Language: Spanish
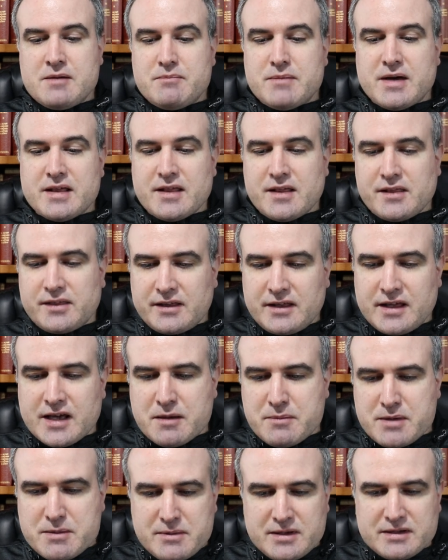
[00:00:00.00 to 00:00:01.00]
Me
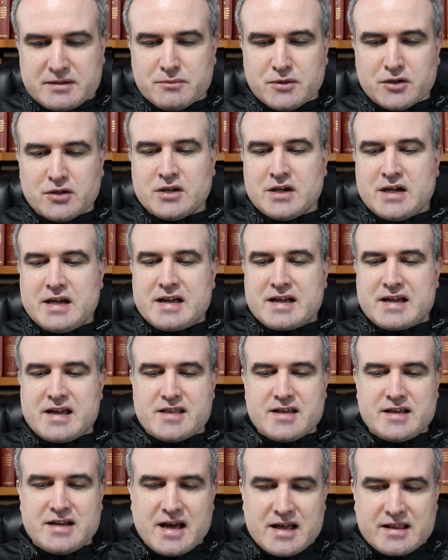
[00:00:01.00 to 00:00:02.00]
decía a mí mismo que
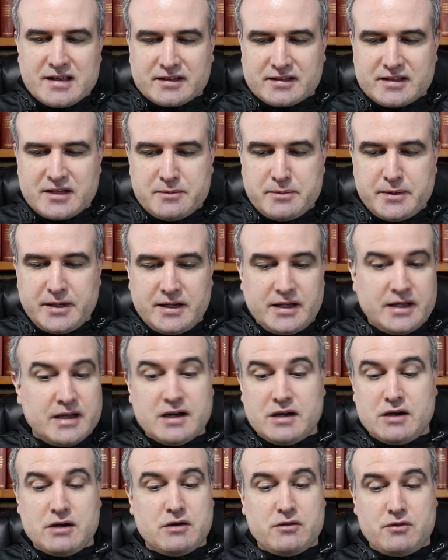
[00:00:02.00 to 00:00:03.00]
de nada
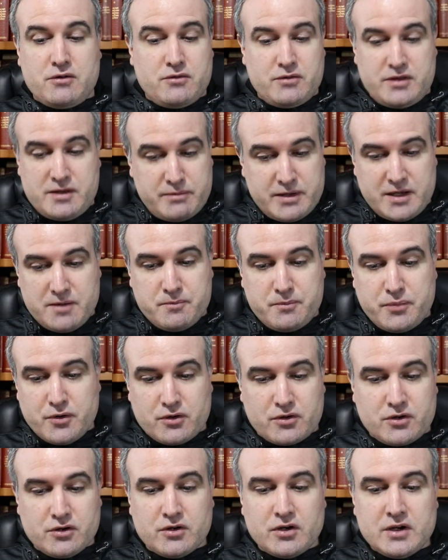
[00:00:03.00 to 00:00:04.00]
serviría, o de bien
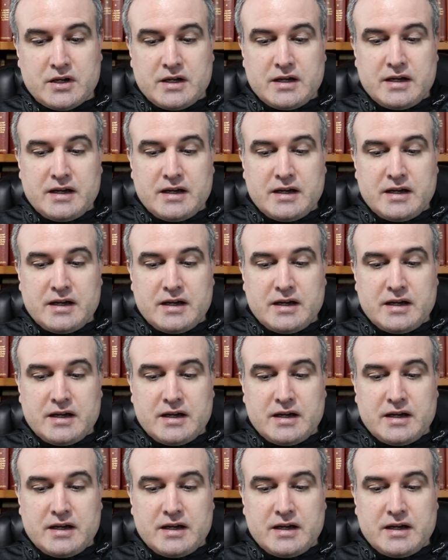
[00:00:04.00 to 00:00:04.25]
poco,